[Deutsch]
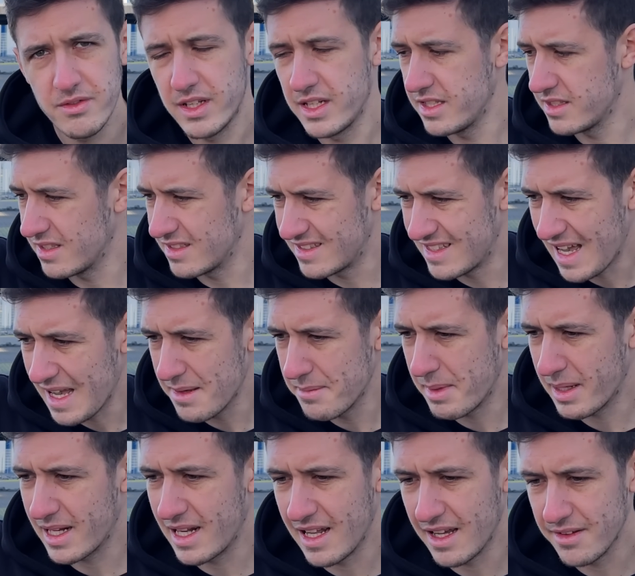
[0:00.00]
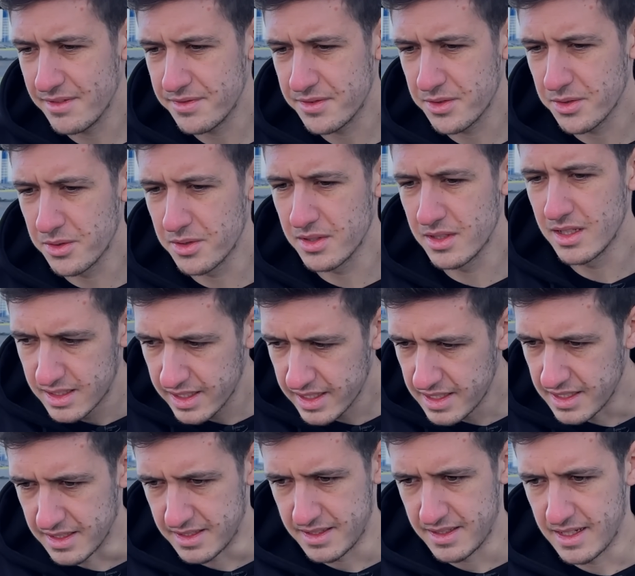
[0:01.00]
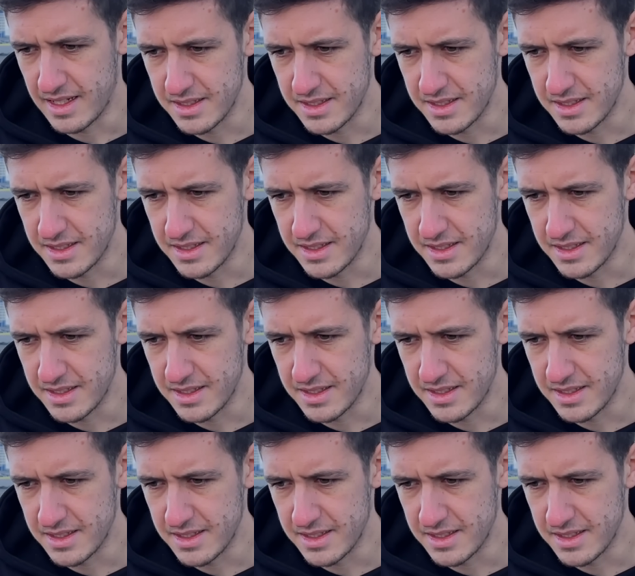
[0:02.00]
wenn diese Sachmängelhaftung drin ist.